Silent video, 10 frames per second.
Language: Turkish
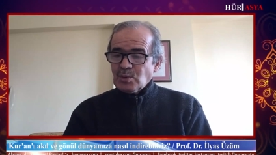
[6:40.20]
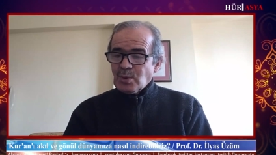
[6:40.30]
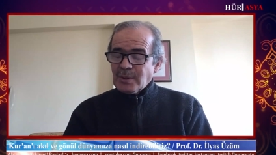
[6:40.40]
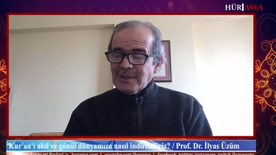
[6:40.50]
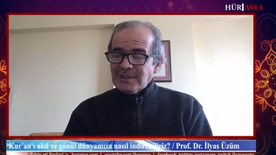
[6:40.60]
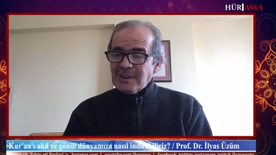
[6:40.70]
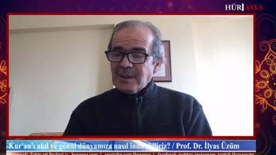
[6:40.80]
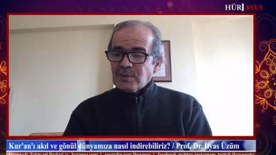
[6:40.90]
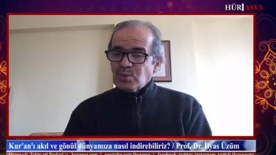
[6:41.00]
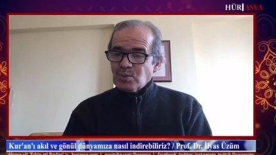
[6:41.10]

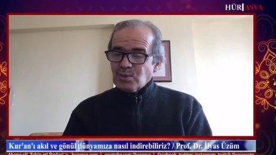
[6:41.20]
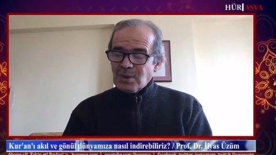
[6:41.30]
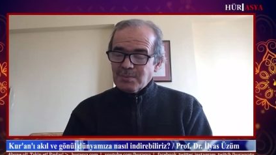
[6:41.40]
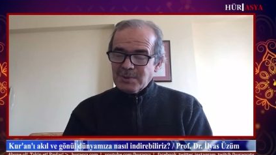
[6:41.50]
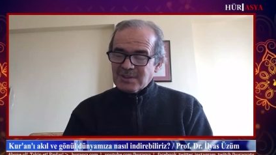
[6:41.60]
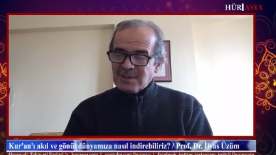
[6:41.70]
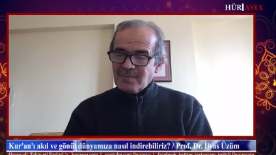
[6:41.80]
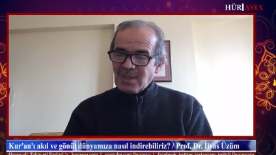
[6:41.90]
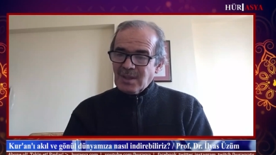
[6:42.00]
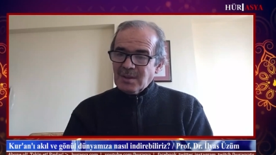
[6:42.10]
Dolayısıyla düşüncemiz,
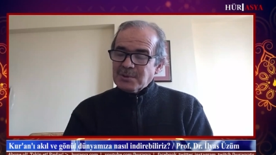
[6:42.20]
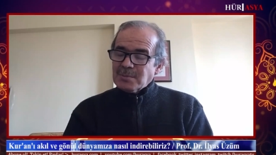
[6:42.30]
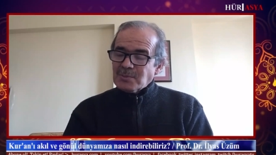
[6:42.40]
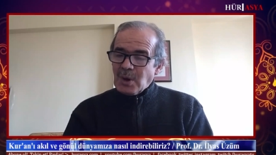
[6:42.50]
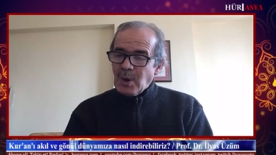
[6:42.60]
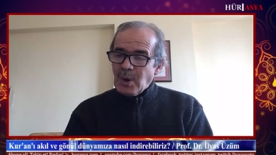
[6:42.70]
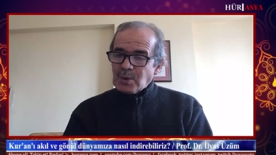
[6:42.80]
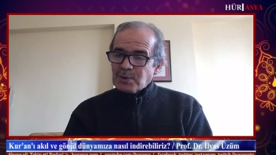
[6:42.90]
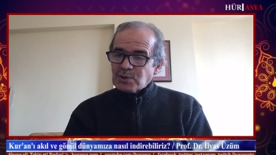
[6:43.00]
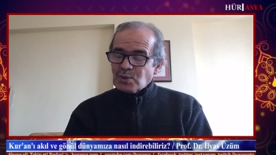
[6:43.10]
bizim
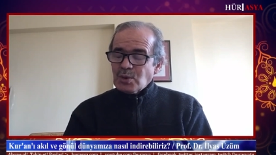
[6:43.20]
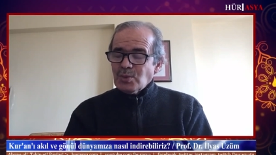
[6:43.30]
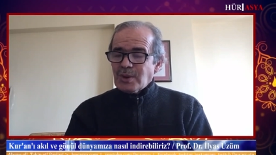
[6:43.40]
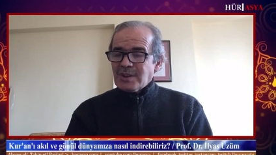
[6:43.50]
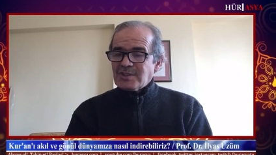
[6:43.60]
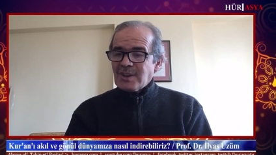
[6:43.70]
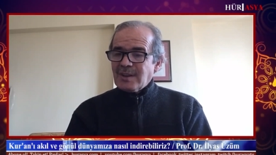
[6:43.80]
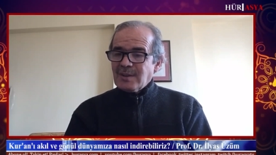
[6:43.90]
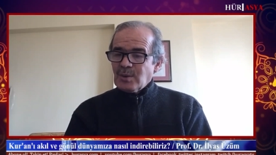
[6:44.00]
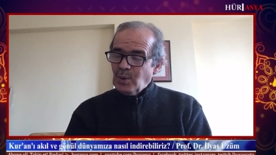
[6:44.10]
tavrımız son derece
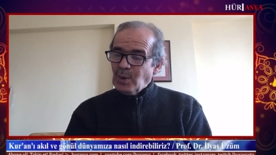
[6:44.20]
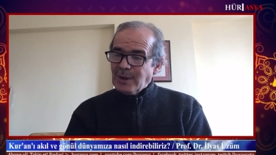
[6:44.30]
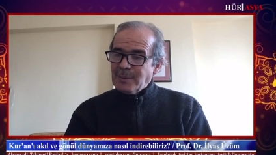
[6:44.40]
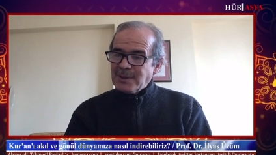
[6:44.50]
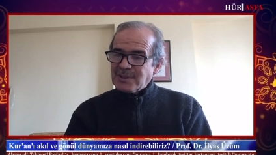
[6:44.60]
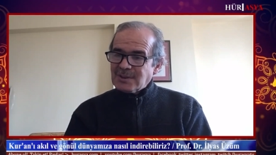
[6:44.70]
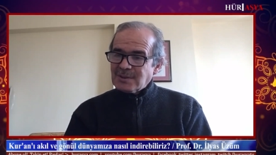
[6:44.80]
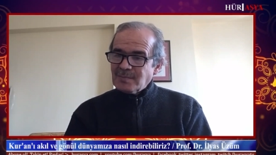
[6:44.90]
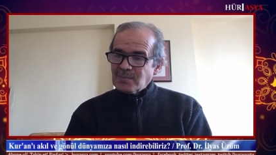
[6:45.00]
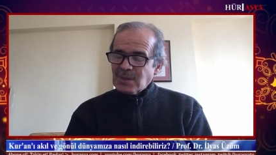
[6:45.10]
önemlidir.
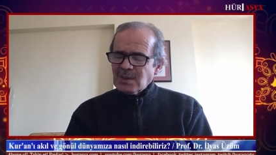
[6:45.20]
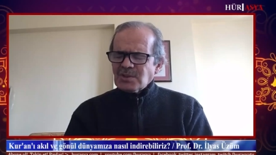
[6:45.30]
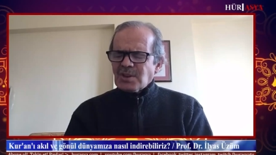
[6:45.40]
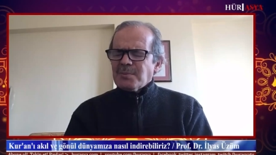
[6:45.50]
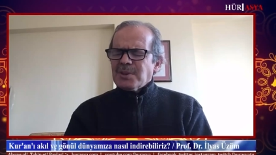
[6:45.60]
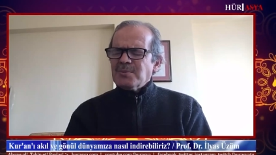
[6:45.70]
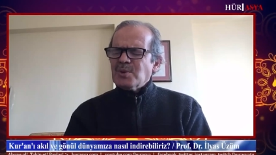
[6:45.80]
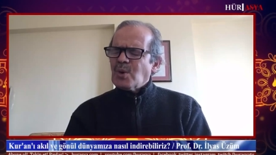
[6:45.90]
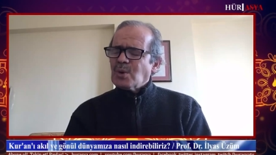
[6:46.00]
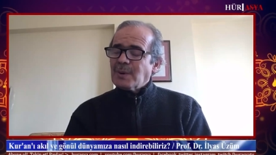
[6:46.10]
Samimi
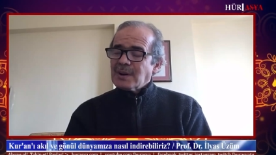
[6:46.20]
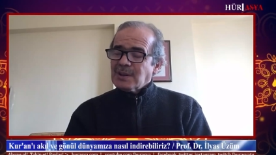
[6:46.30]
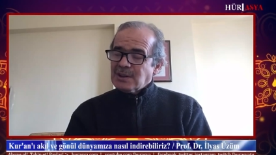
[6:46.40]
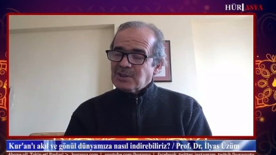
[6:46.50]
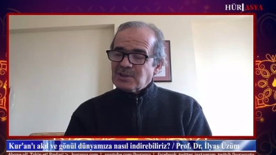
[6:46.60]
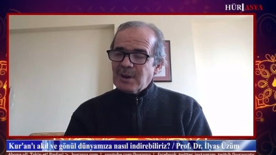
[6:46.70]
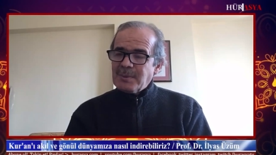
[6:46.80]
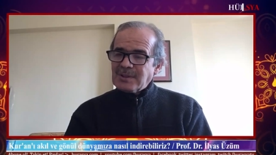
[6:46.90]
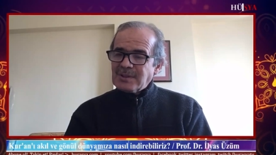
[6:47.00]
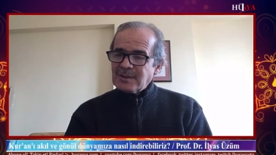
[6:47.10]
olmak icap
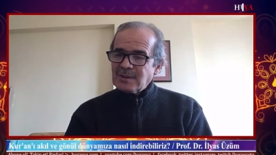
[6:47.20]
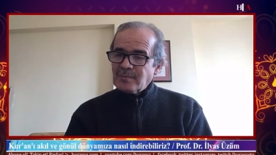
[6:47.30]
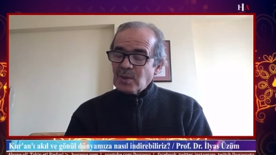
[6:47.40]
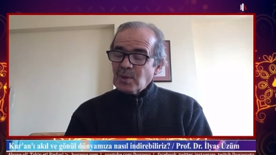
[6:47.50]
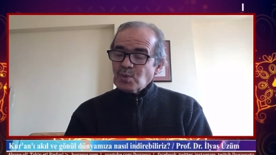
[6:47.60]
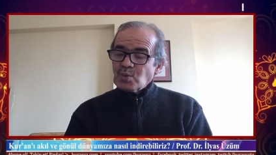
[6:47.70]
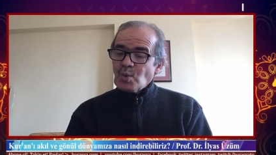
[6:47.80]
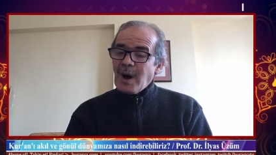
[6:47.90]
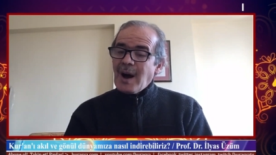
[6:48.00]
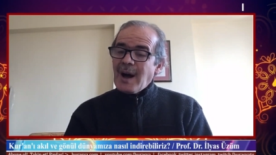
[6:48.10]
eder.
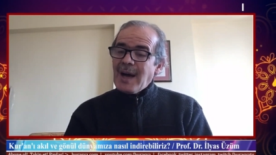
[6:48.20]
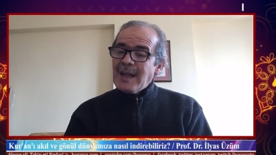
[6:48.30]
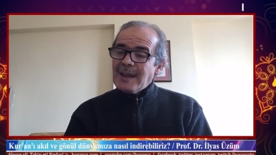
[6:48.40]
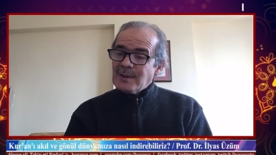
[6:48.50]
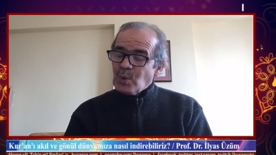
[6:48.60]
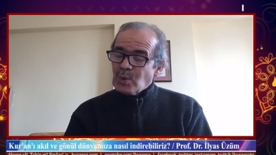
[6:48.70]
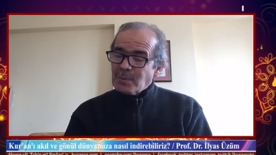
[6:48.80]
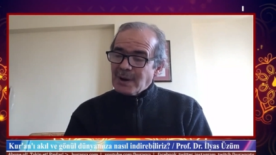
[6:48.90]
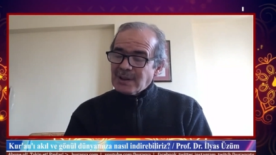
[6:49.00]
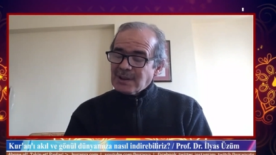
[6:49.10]
Dua ehli
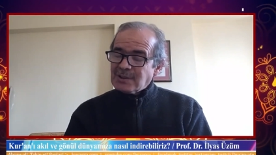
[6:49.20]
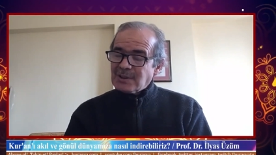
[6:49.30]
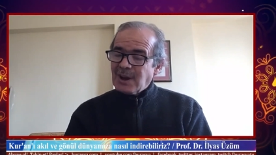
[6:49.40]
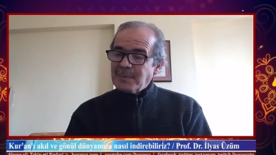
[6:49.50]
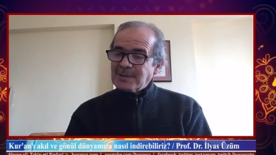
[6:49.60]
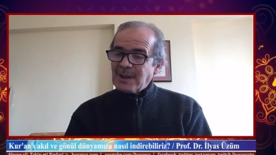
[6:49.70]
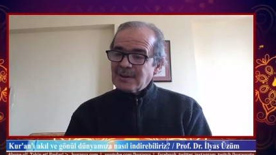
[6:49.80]
olmak icap eder.